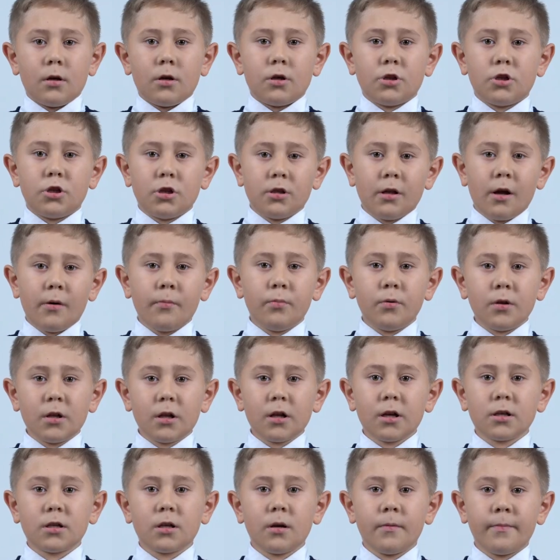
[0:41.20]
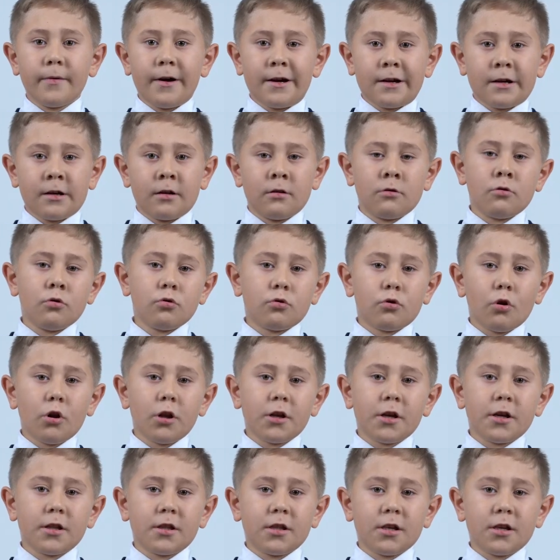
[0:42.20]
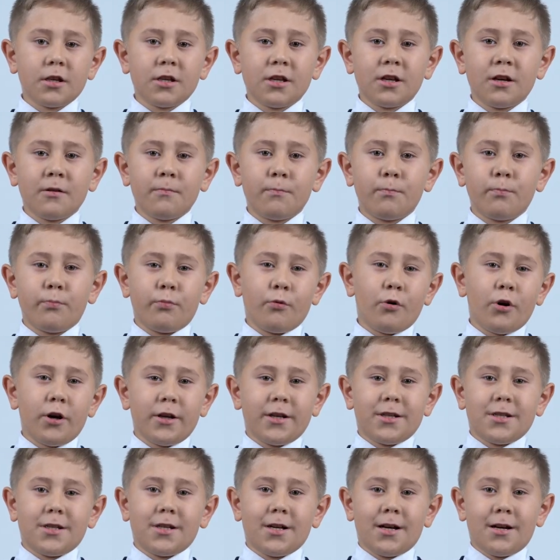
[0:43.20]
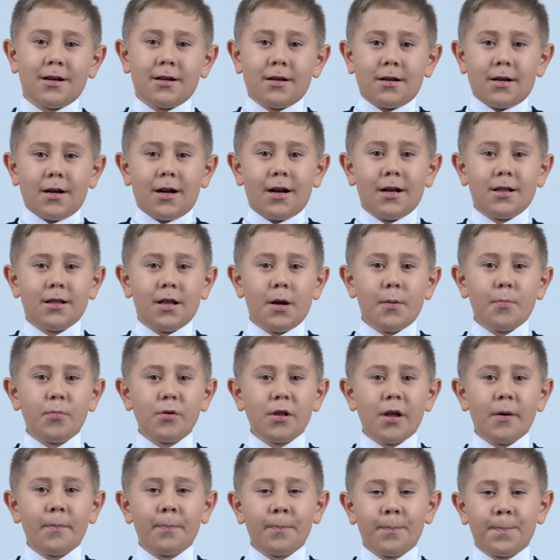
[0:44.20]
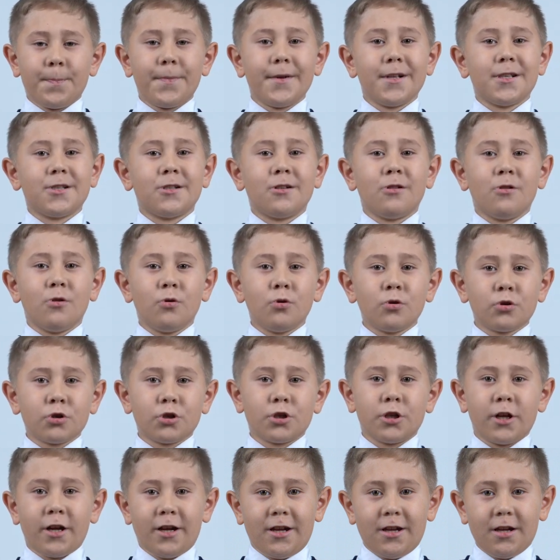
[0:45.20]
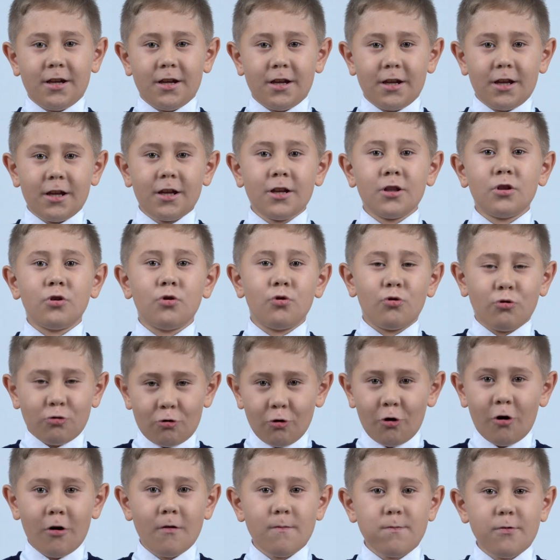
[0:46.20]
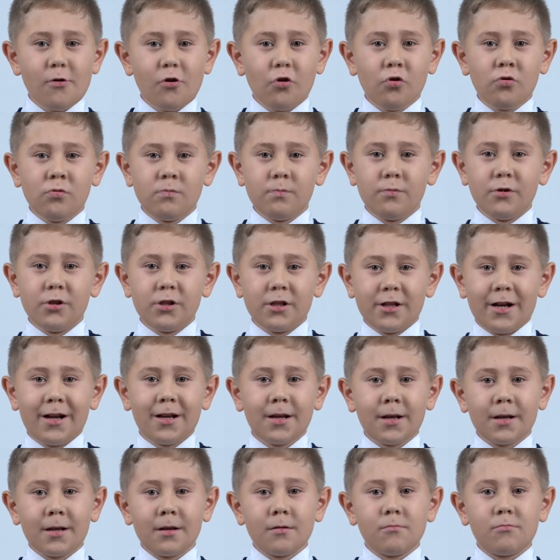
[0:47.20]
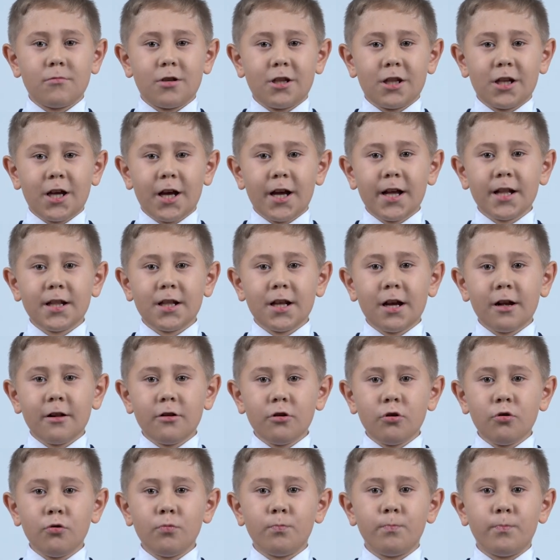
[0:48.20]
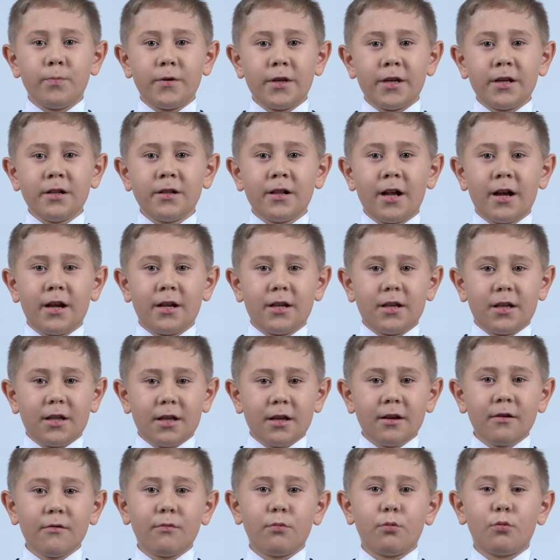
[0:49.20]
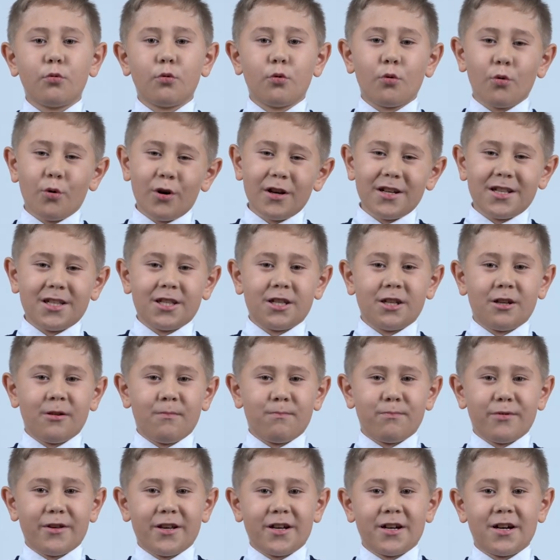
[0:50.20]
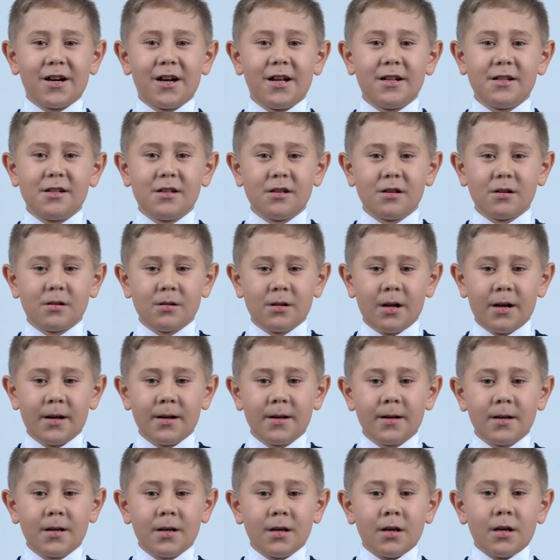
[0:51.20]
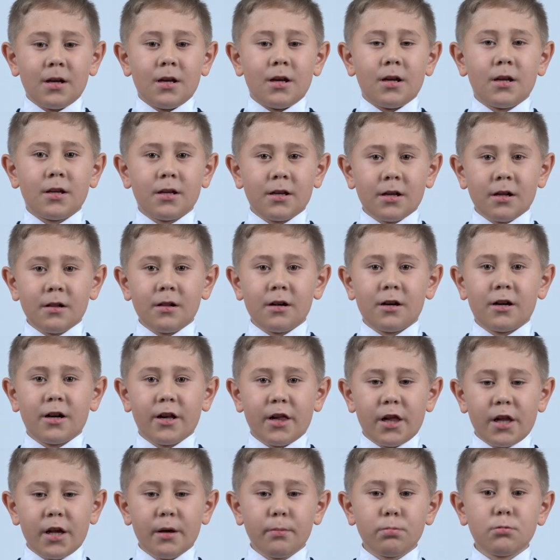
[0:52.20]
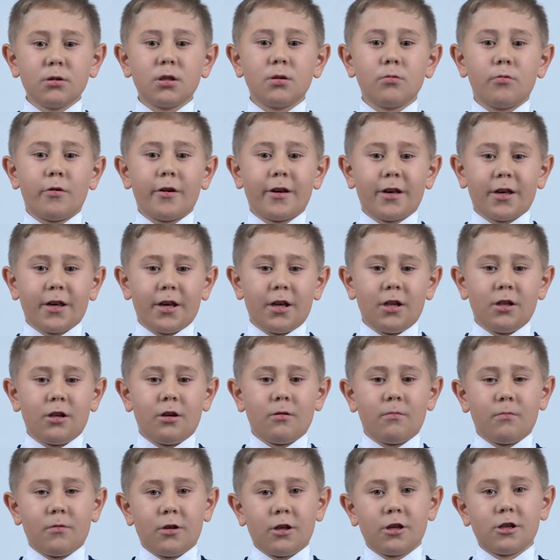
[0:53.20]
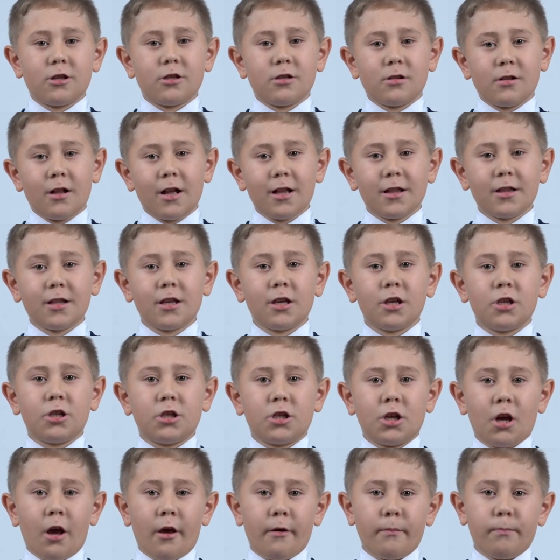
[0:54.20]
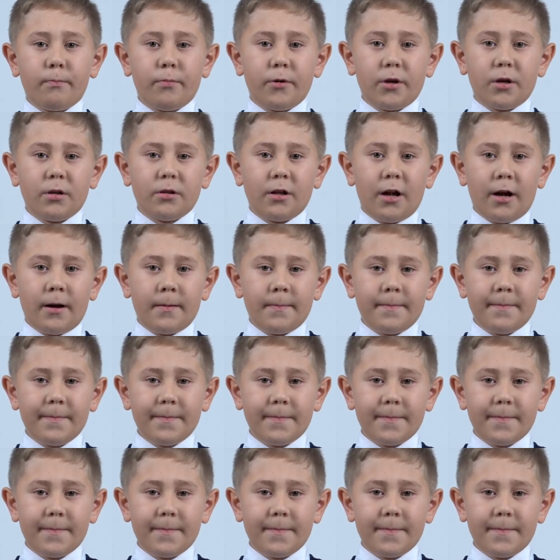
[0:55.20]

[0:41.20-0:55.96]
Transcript: Жила-была собака, но только ты не бойся. Она была послушной и доброй была. Меня она любила и в гости приходила. И ела хлеб с вареньем, и сладкий чай пила.